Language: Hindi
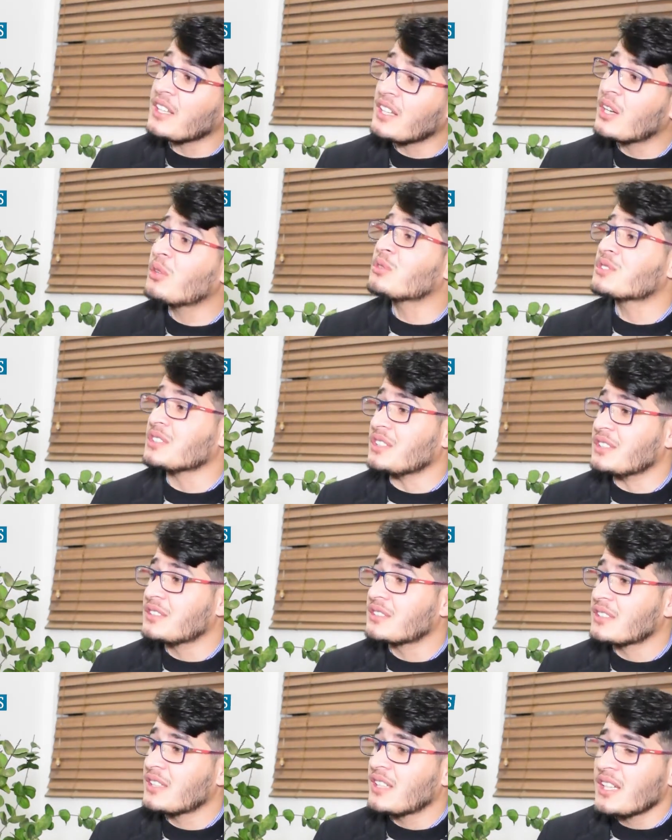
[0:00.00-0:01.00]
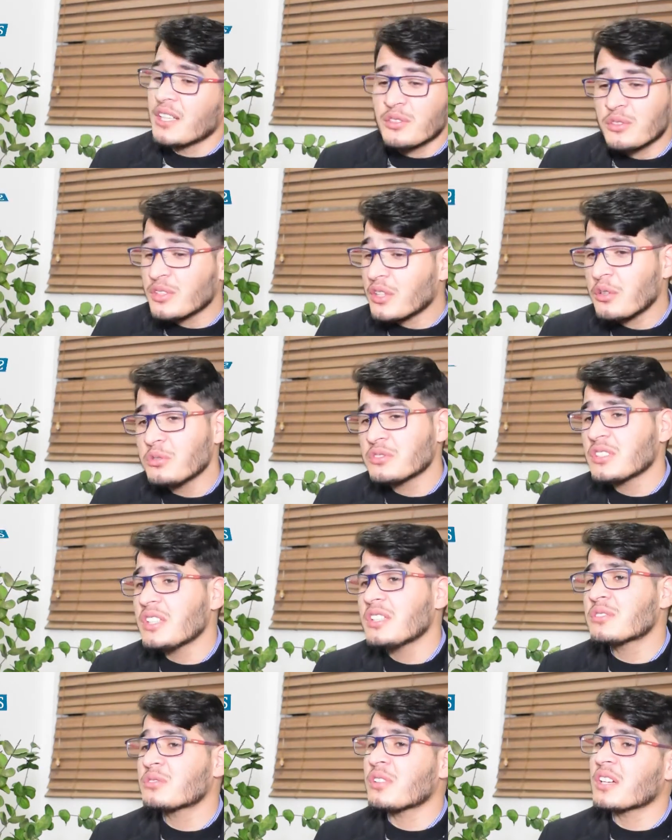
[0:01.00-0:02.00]
नौ सीट्स तो नौ
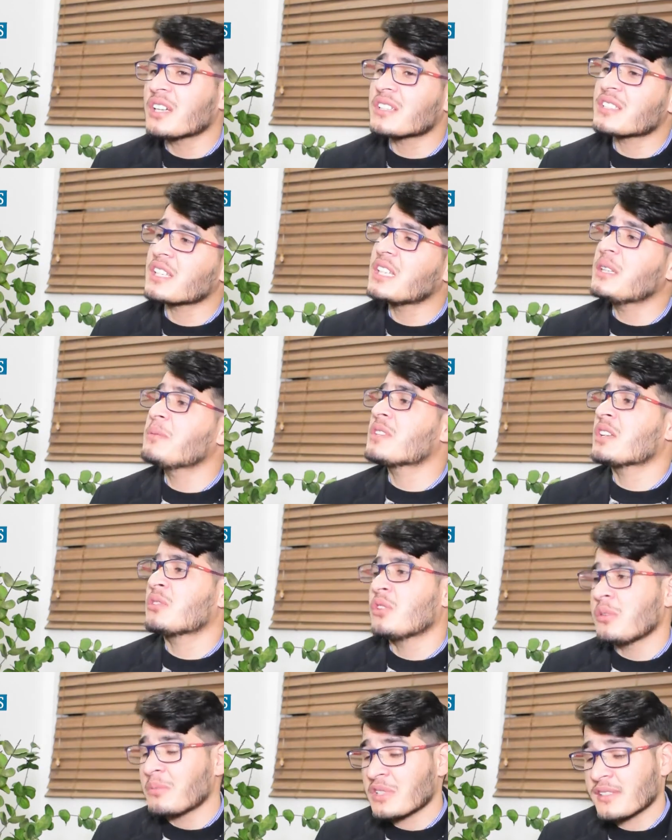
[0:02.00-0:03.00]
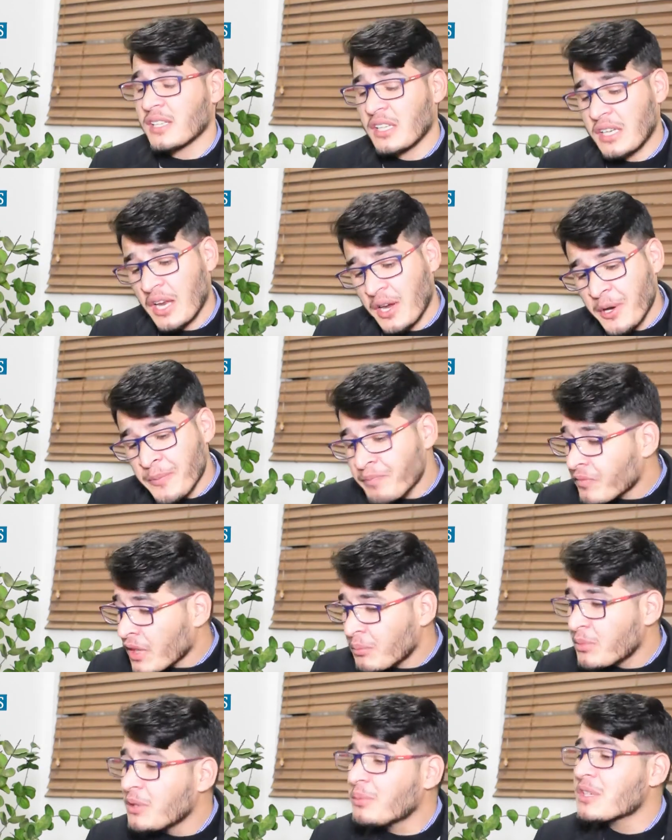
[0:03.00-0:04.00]
सीट्स तो अगर चली भी जाए कोई मसला नहीं
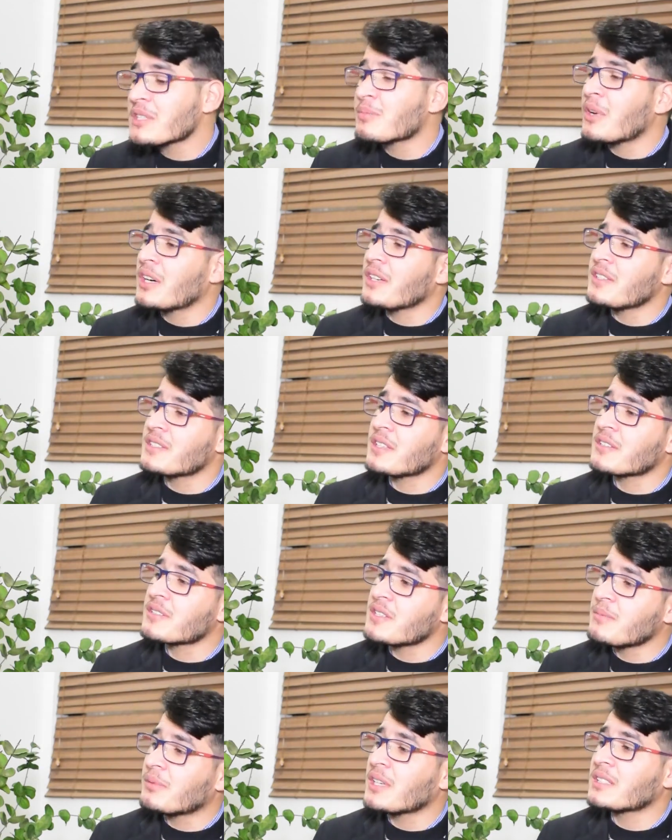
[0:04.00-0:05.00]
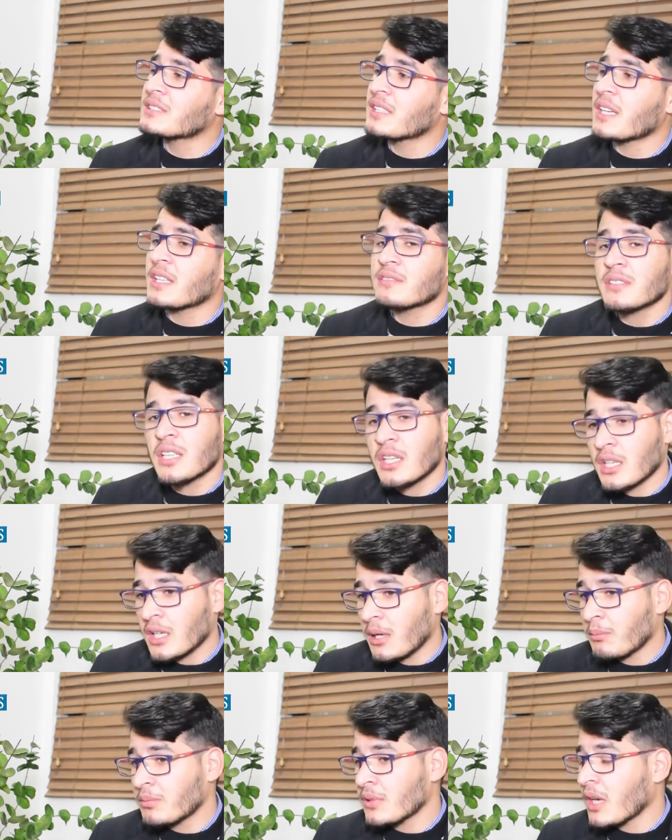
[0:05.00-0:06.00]
पीपल्स पार्टी 60 प्लस है
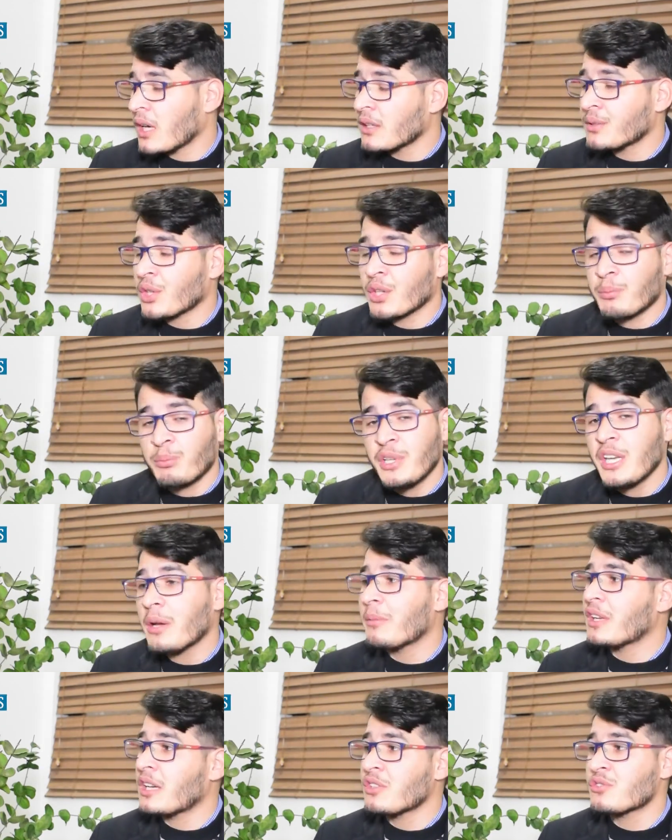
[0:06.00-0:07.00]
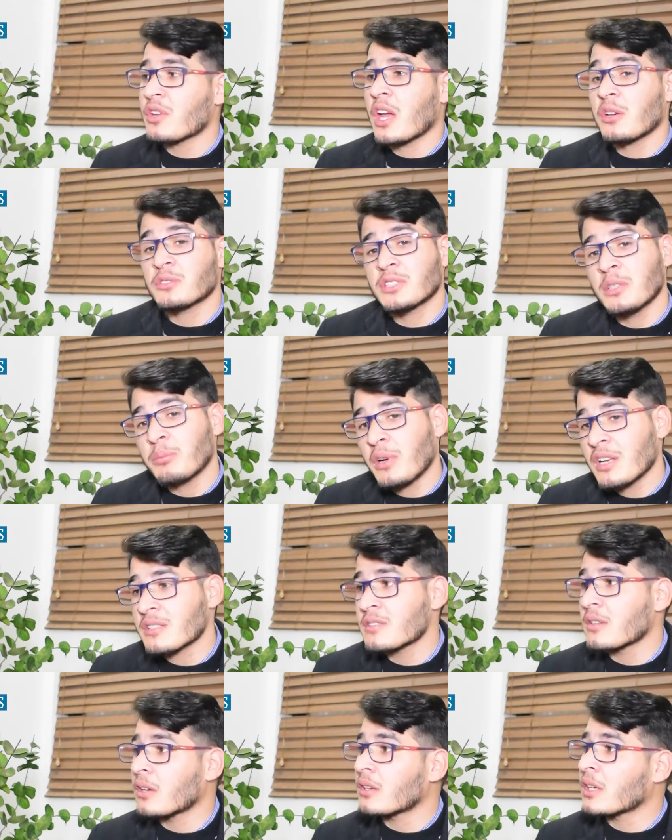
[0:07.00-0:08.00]
अपना पीएमएलएन जो है उसके
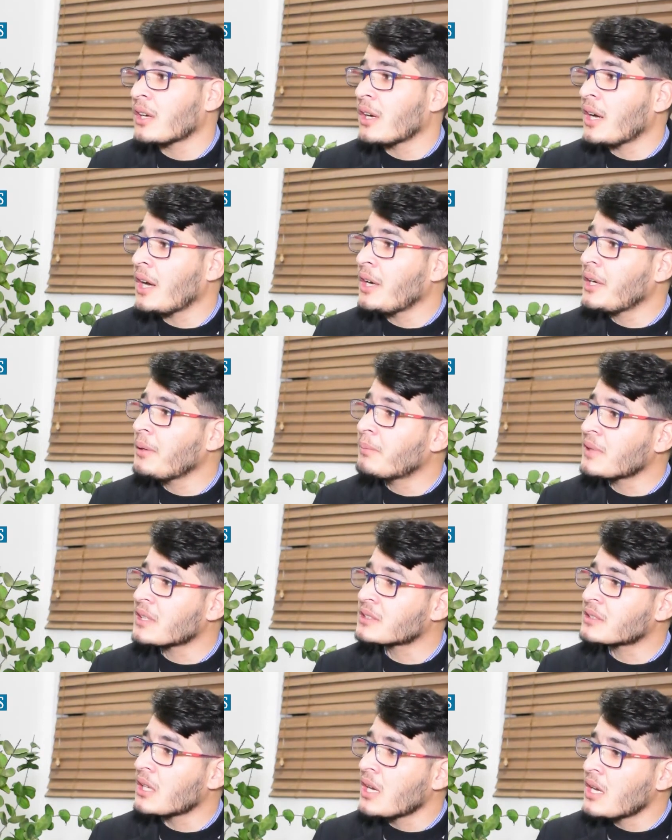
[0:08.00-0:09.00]
पास 80 प्लस